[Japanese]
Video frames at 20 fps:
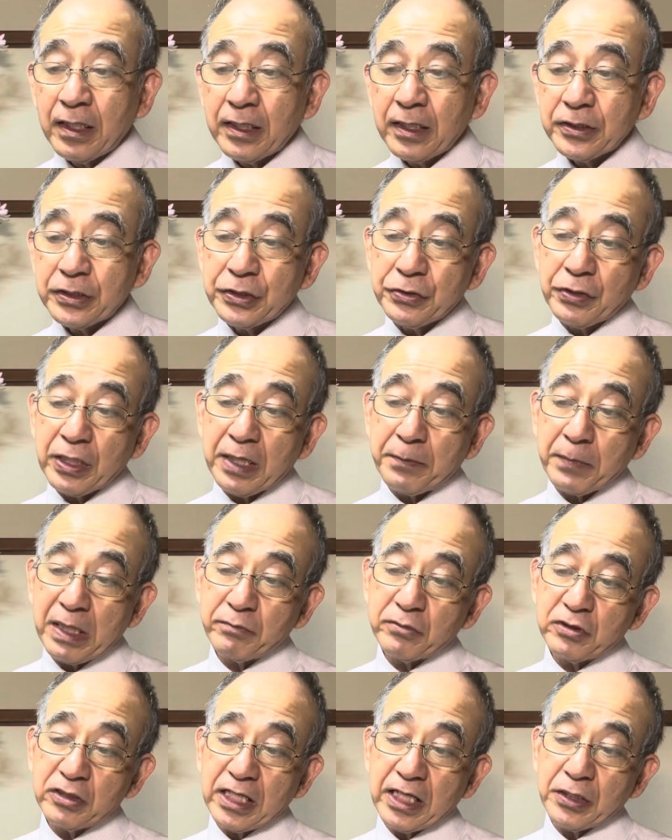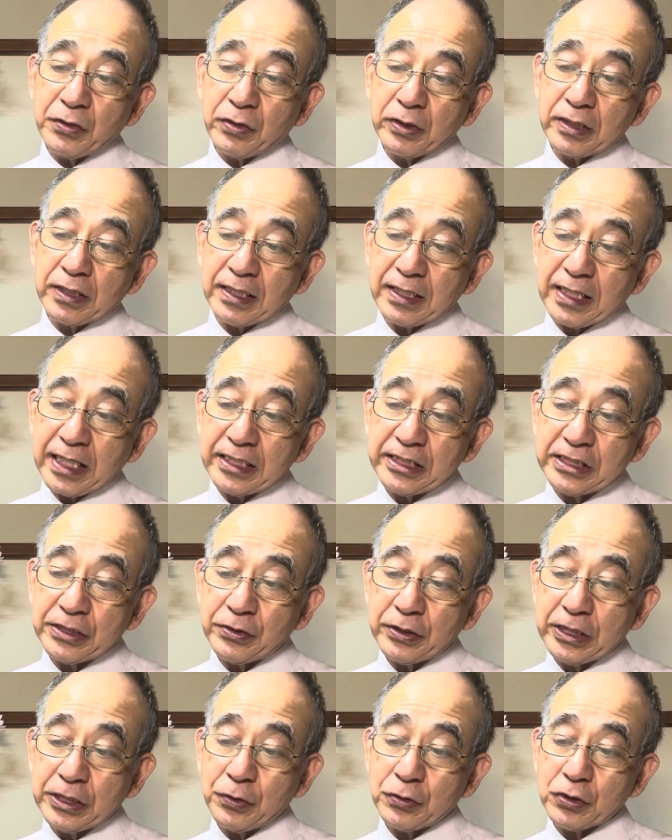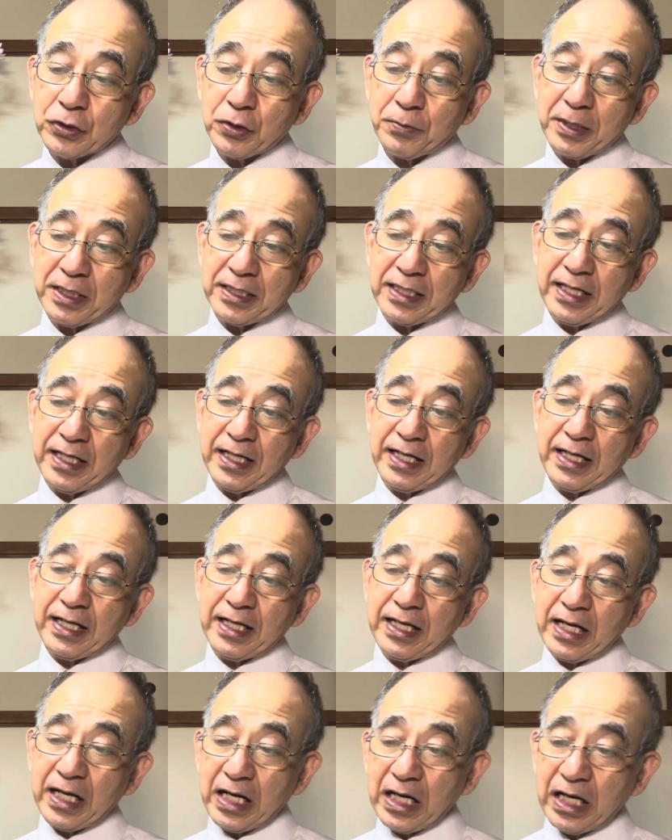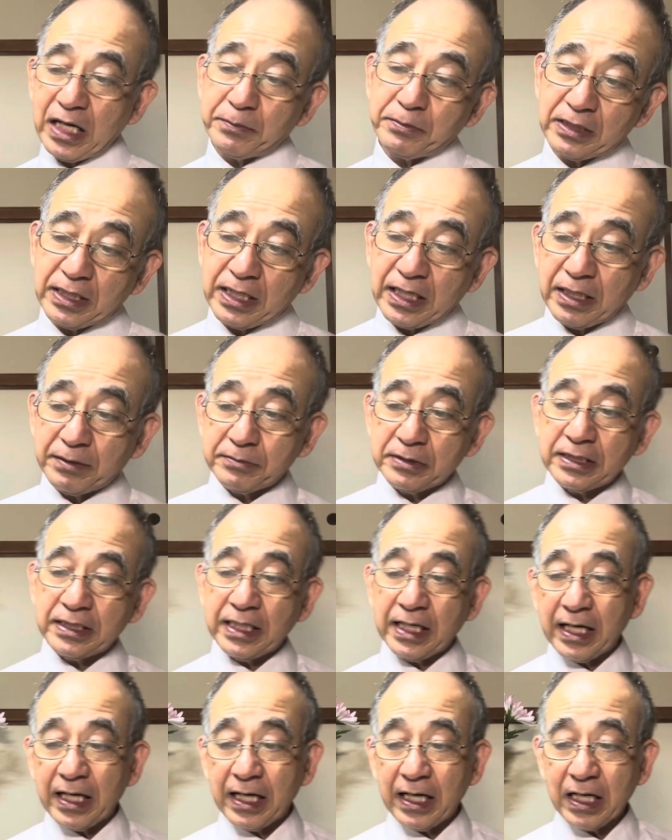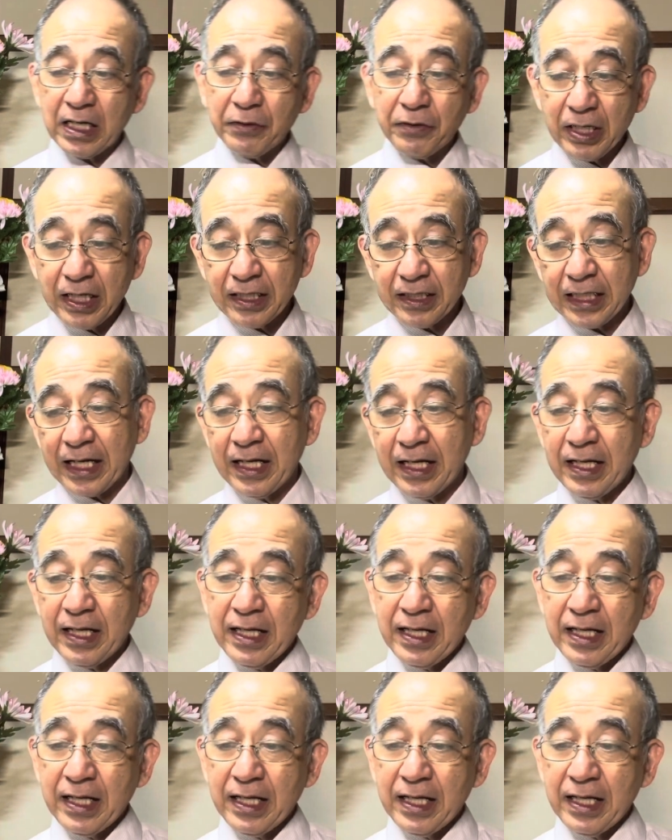主はマムネの樫の木のそばで、えー、アブラハムに現れた。